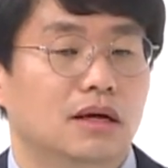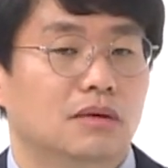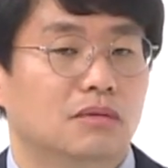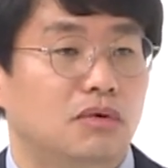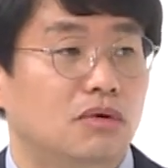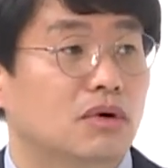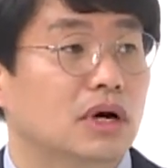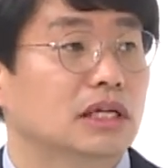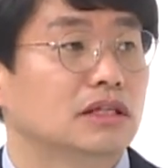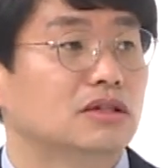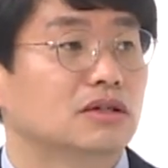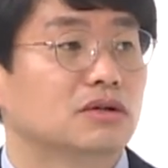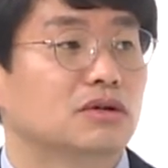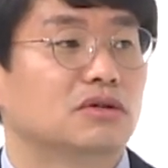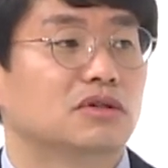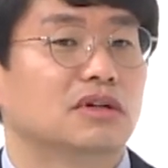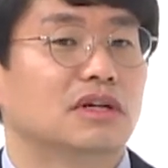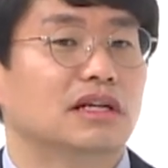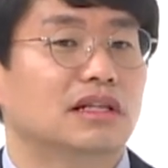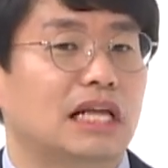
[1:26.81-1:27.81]
포괄적
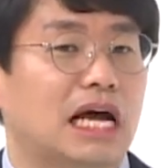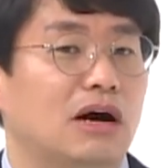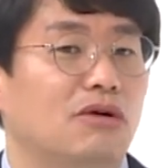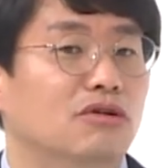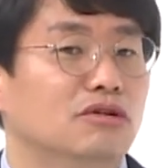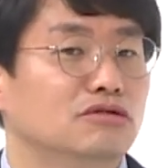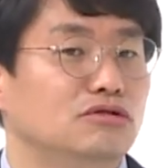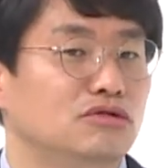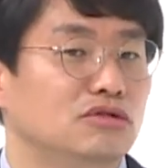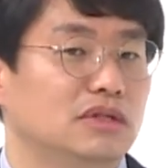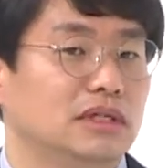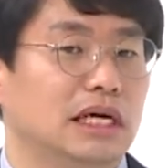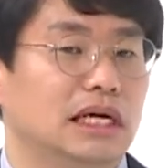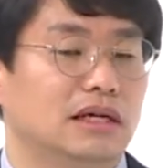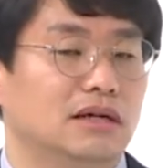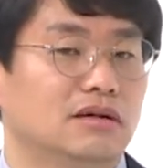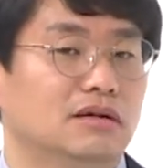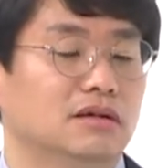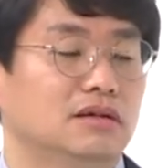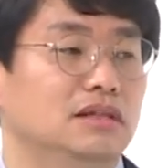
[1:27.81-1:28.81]
교설의
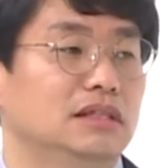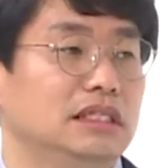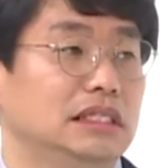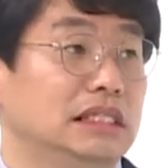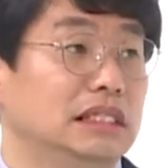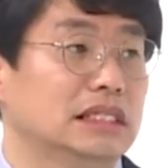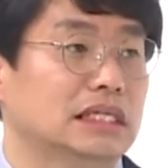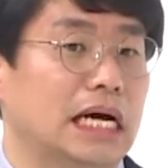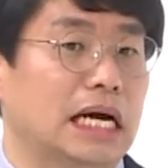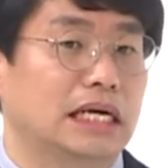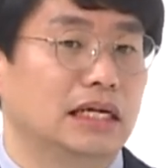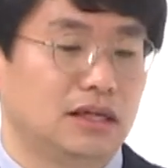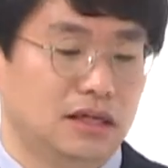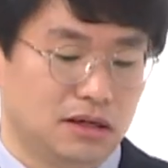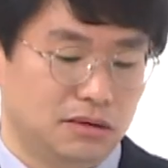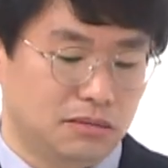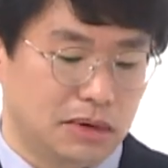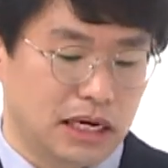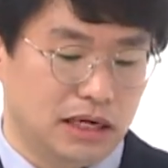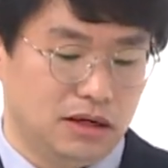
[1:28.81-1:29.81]
다원주의라는 것은 이를
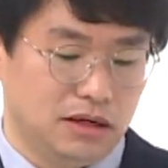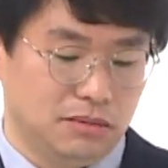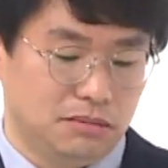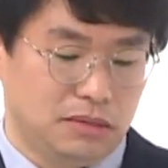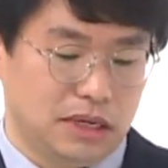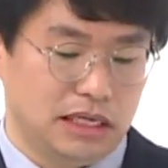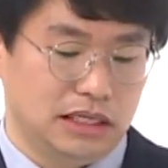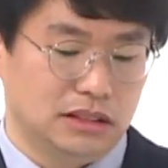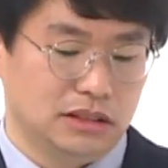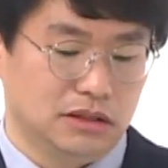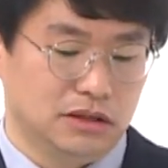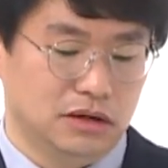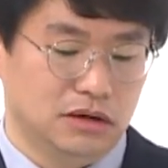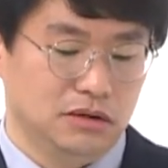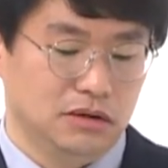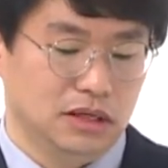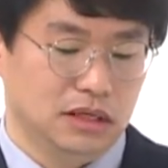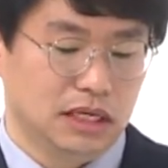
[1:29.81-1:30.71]
가리키는 말, 말이죠.